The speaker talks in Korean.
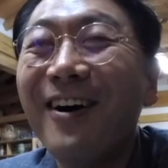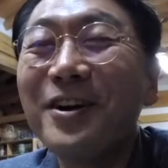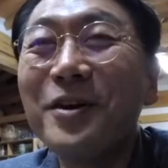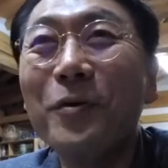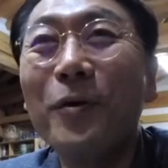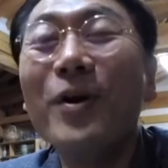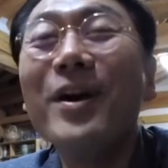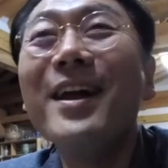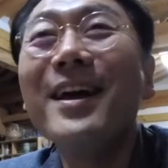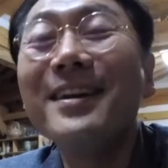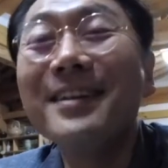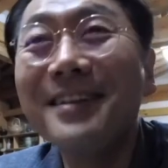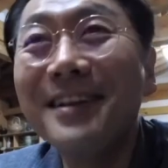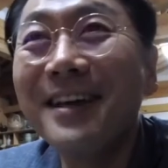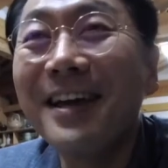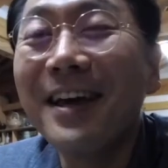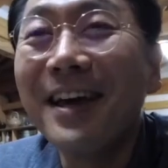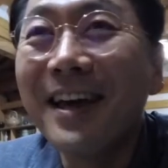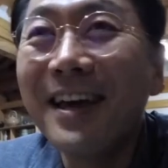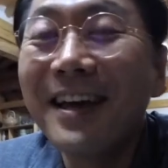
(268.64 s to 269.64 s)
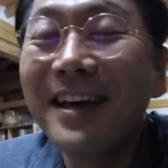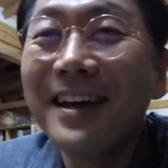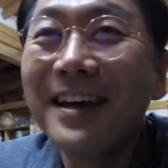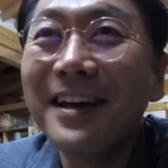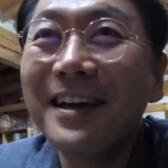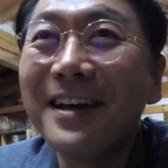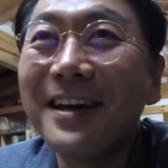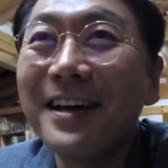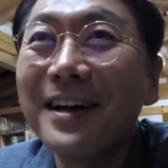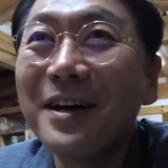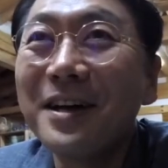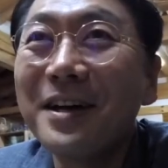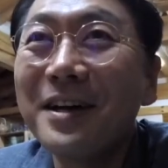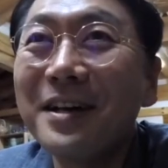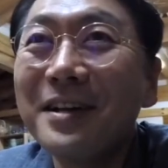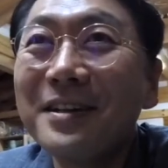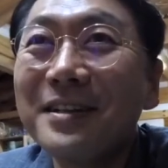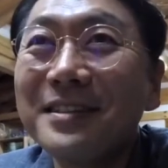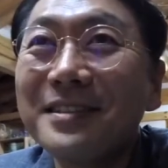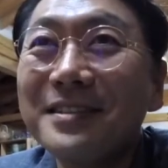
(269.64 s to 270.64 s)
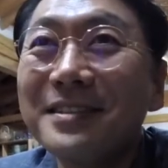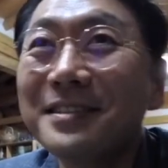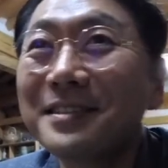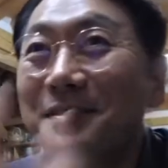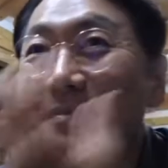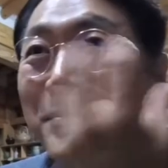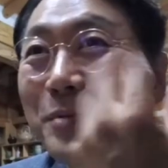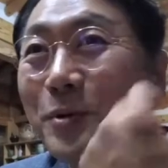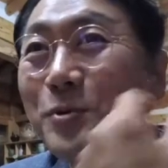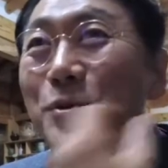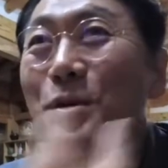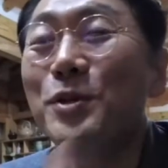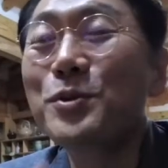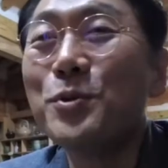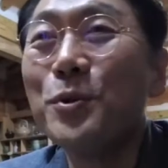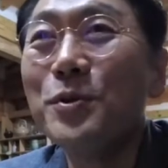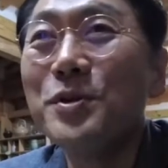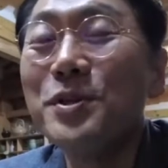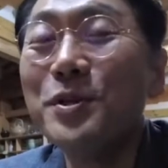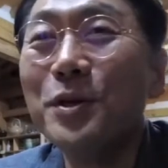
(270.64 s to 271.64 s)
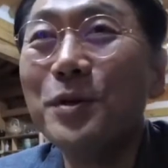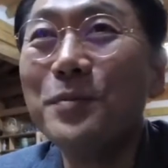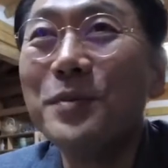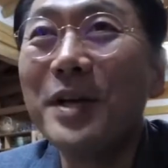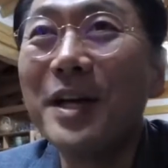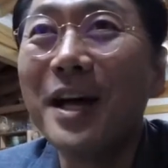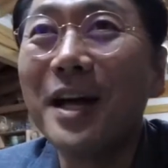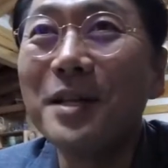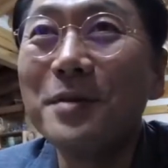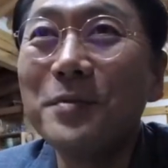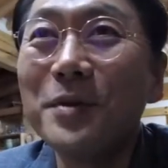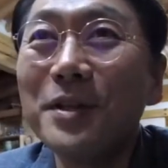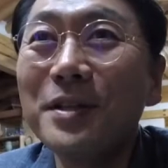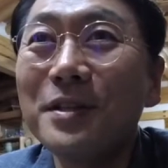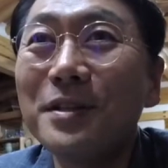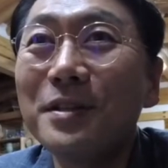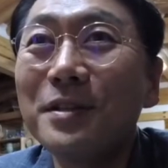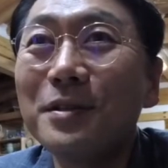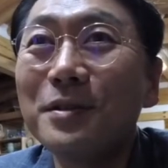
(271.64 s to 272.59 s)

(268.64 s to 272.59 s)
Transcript: 원래 그렇게, 어, 그 표정이 좋으신 겁니까? 아니면